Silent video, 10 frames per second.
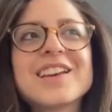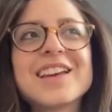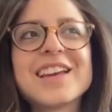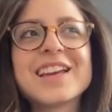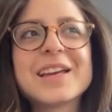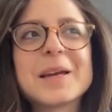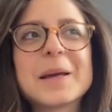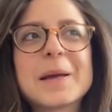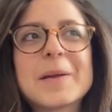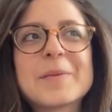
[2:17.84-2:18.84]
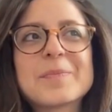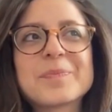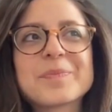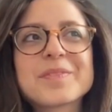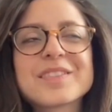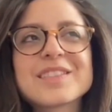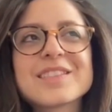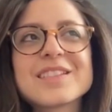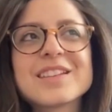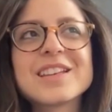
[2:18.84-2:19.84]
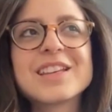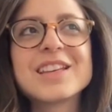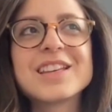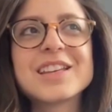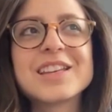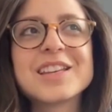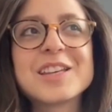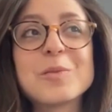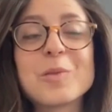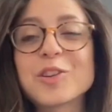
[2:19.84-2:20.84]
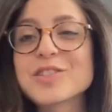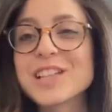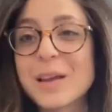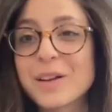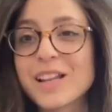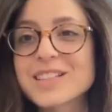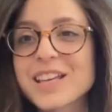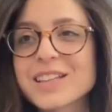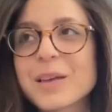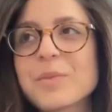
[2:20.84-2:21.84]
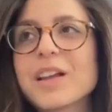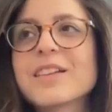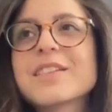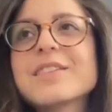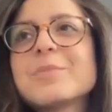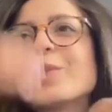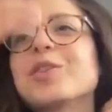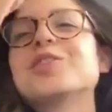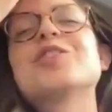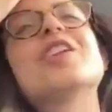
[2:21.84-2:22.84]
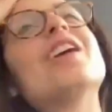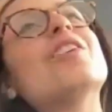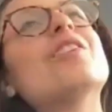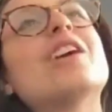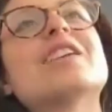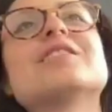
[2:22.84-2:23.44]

Eh, y, bueno, sí, la verdad es que también, por otro lado, ha